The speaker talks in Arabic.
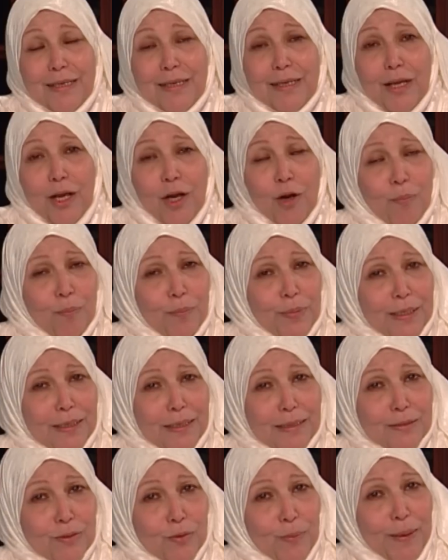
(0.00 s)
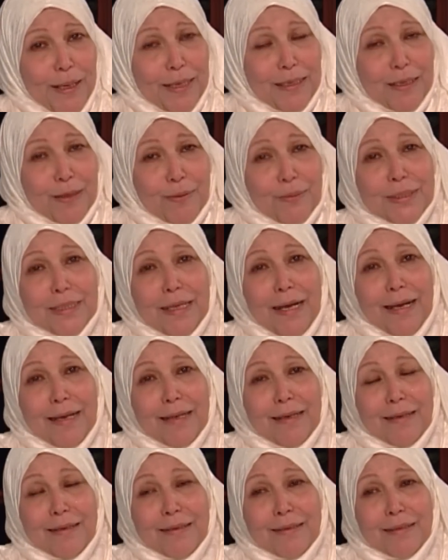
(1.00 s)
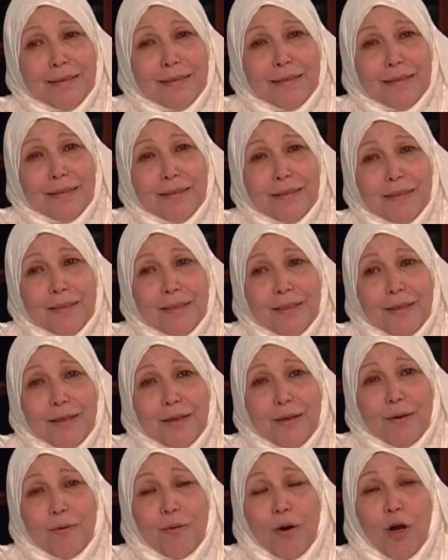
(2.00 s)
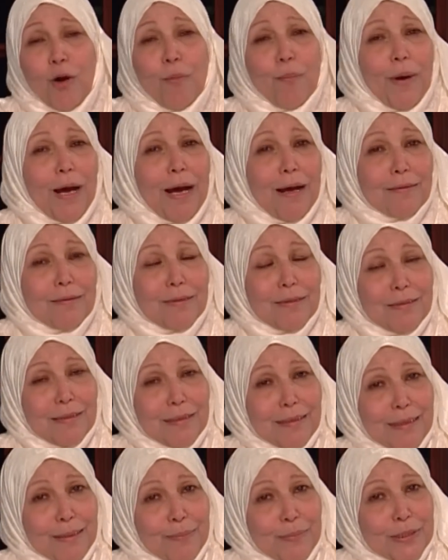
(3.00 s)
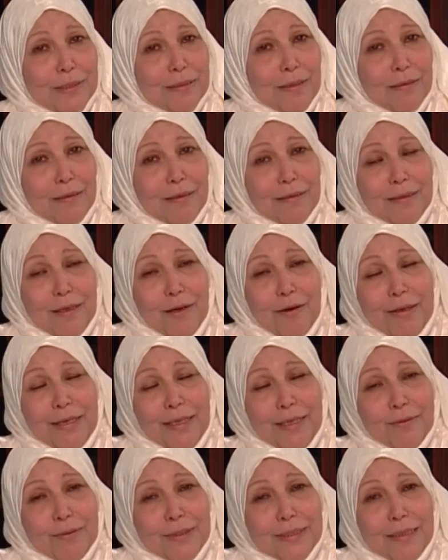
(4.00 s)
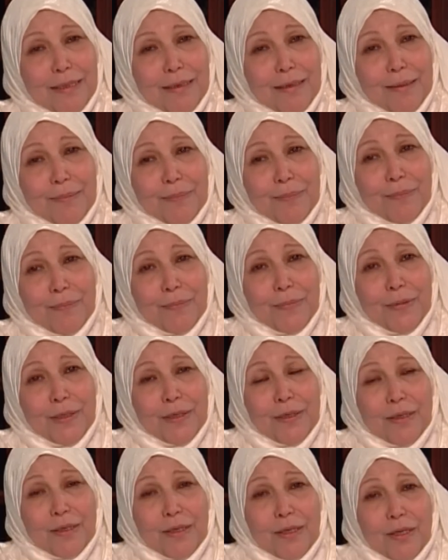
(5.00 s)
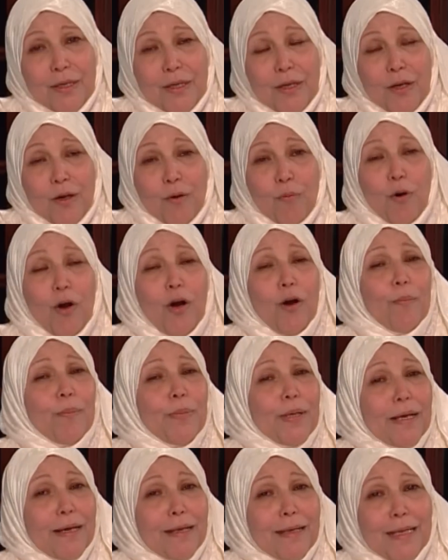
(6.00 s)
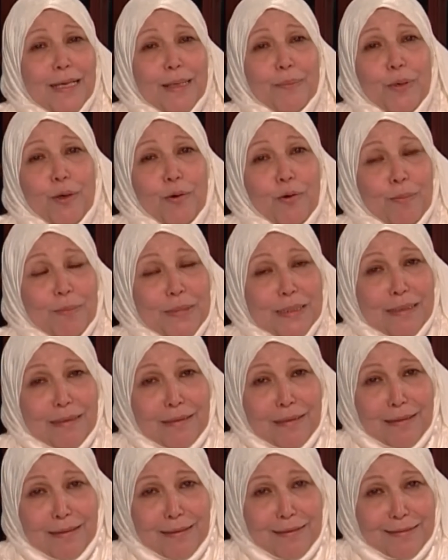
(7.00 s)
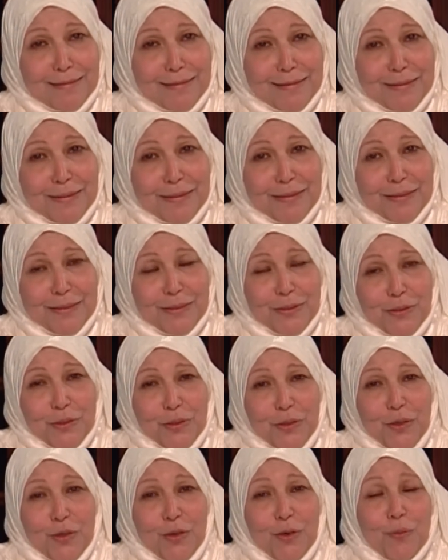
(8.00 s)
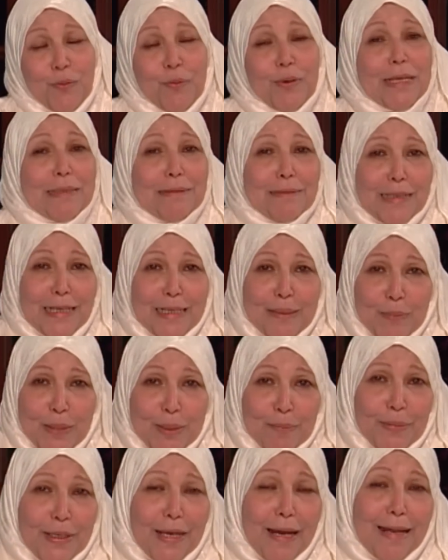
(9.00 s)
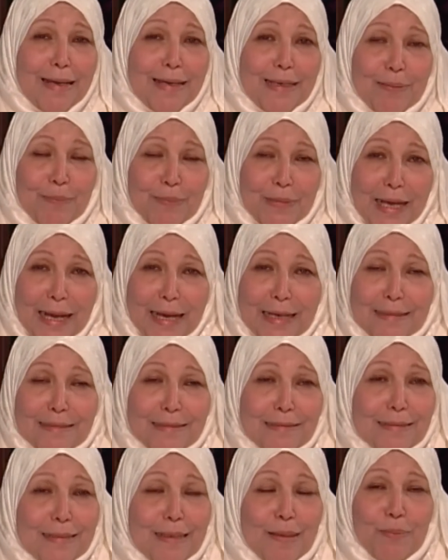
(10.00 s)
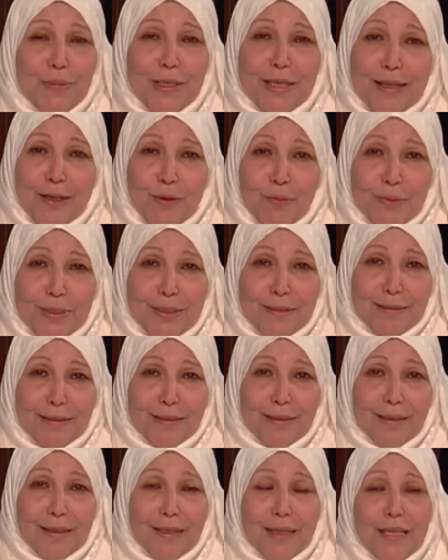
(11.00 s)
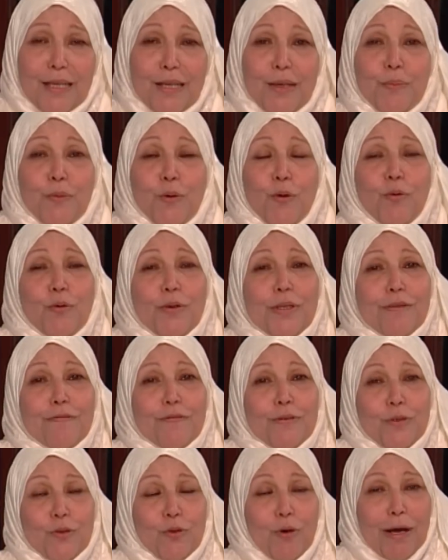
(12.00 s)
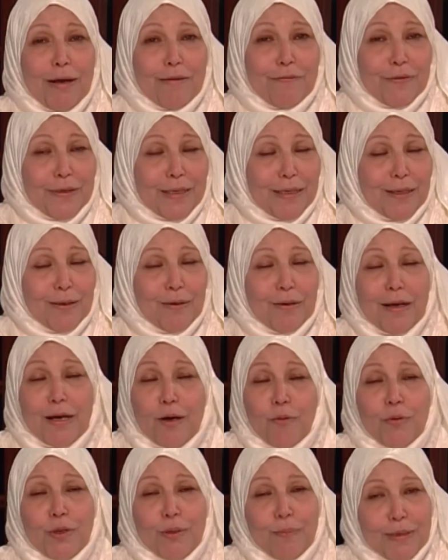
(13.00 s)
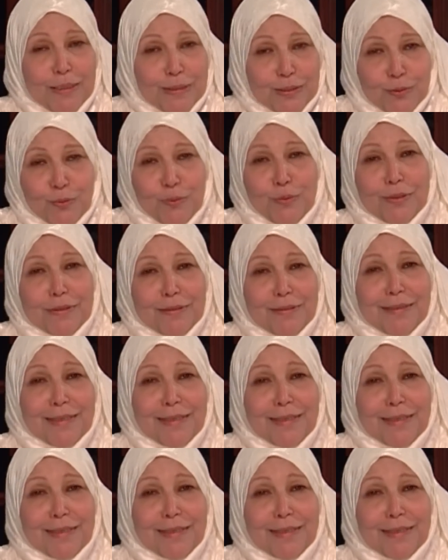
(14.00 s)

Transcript: حب الله سبحانه وتعالى وحب حضرة النبي صلى الله عليه وسلم وحب الغلابة والمساكين وكان دايما بيعلمنا حديث جميل قوي ابغوني في الضعفاء قول مأثور